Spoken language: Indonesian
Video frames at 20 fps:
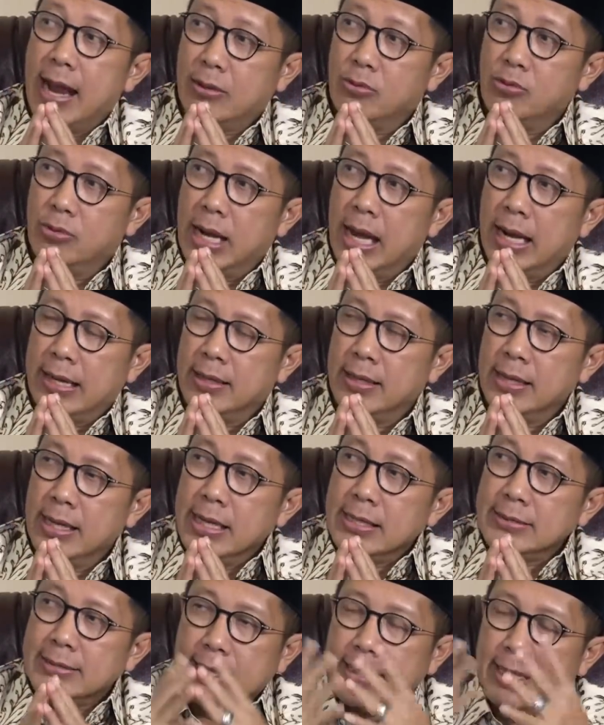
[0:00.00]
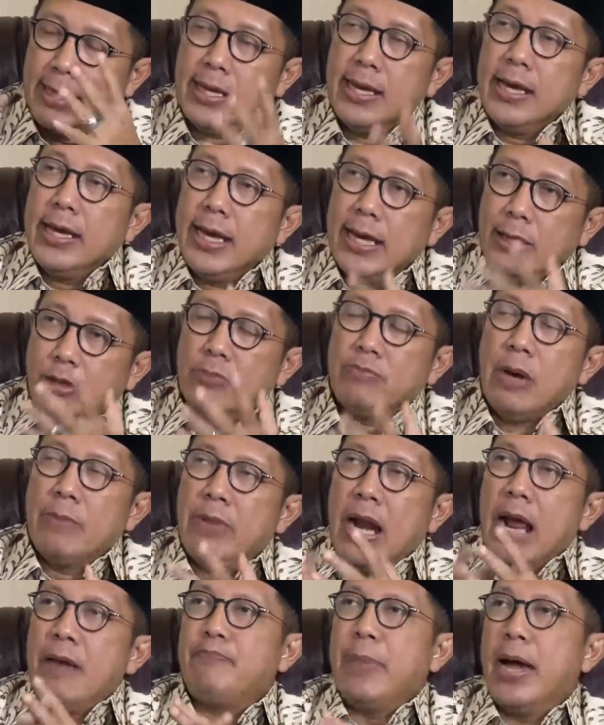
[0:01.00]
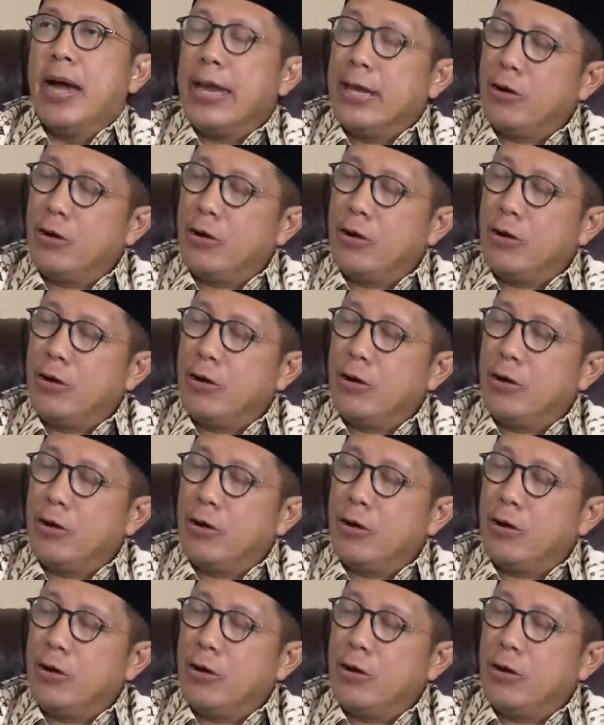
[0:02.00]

lakukan. Jadi itu beberapa